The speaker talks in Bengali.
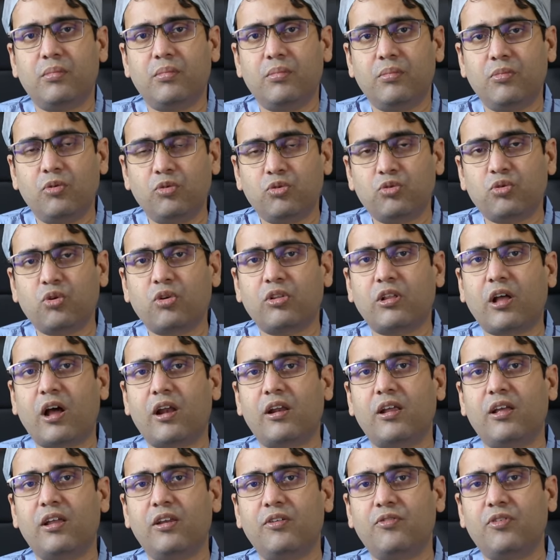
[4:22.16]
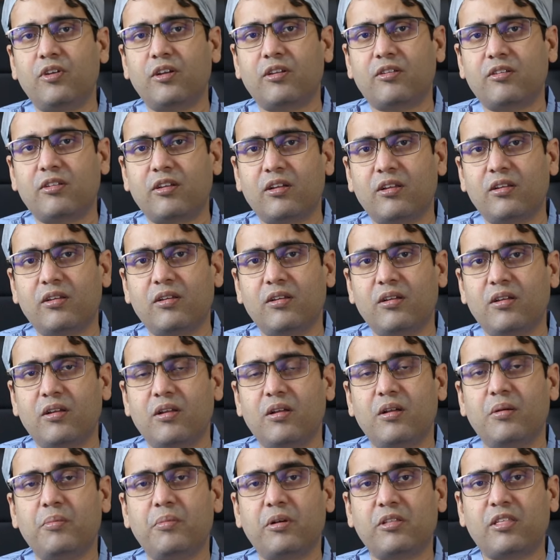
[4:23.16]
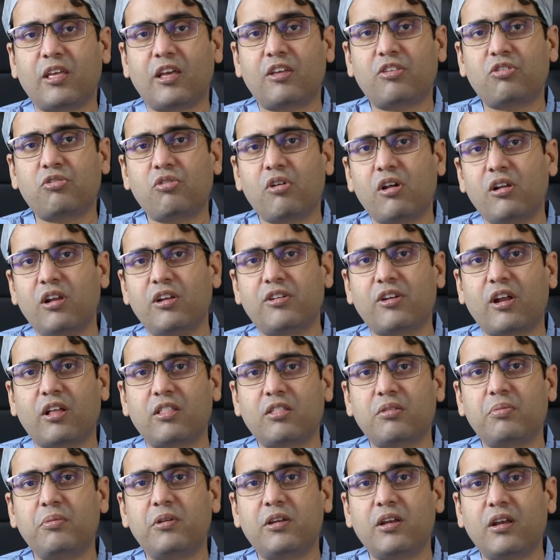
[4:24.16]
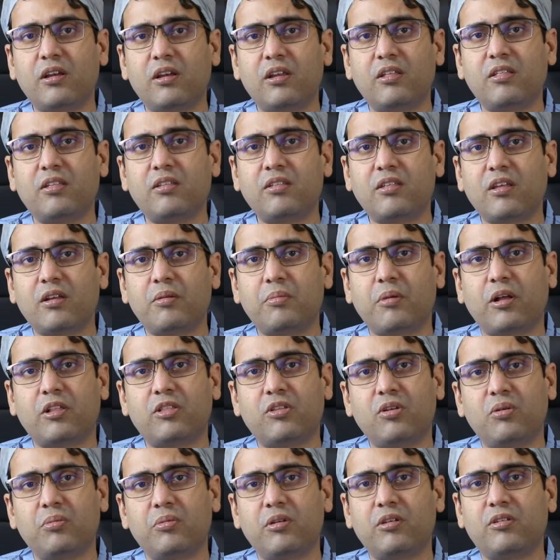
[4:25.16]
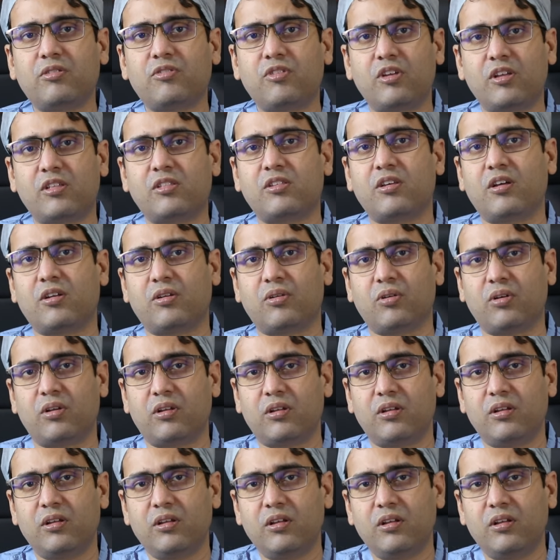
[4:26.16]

মূত্র দ্বারে ইনফেকশান বা সেক্সুয়ালি ট্রান্সমিটেড ডিজিজের মাধ্যমে স্ট্রিকচার হয়